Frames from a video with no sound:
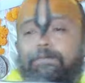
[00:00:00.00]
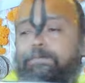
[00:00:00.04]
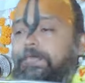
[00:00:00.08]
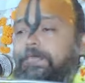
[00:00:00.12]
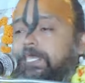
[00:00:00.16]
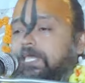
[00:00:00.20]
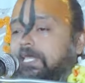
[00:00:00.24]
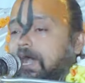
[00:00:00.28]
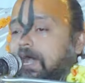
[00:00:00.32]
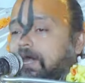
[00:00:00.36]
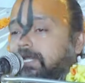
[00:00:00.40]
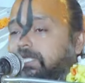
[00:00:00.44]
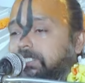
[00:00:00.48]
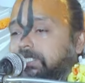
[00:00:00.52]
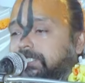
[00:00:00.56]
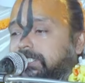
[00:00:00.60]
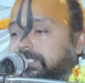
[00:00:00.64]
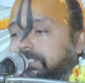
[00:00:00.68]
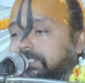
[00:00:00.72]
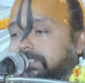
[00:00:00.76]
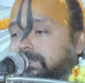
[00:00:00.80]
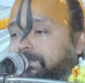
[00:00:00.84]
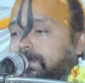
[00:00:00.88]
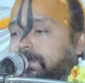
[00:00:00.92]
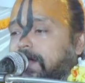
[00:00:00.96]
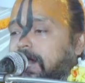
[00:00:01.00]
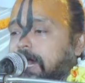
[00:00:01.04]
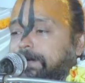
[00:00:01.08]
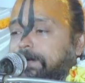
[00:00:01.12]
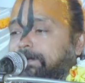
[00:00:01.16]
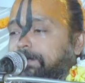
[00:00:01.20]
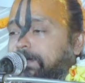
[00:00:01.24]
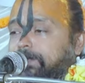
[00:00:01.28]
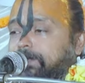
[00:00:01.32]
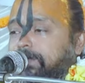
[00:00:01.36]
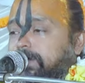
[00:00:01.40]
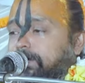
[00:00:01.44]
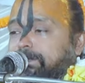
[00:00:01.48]
ভিকারি সেজে
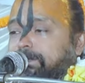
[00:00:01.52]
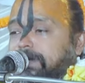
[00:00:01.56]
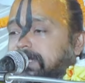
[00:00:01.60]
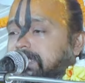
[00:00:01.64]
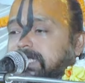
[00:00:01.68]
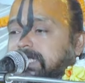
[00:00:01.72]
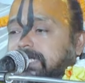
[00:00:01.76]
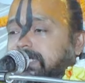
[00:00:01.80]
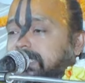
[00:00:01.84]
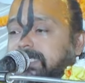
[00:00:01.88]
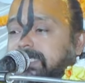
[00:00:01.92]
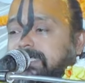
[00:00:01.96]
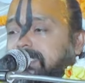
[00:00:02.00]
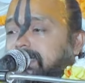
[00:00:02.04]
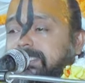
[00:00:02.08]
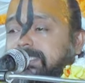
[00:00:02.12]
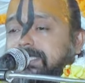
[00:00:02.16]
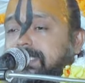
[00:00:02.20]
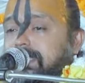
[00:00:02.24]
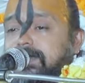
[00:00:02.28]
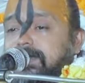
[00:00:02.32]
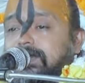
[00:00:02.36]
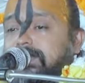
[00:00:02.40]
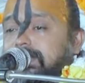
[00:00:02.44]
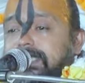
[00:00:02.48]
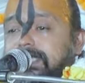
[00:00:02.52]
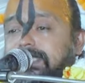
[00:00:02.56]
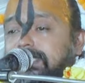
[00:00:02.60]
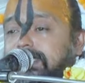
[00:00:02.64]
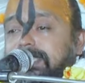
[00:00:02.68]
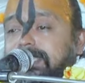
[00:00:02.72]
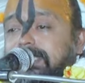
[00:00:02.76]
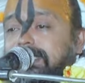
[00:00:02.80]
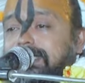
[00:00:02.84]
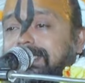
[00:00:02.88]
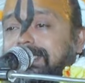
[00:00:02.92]
মহাপ্রভুর পাশে গিয়েছিল সেদিন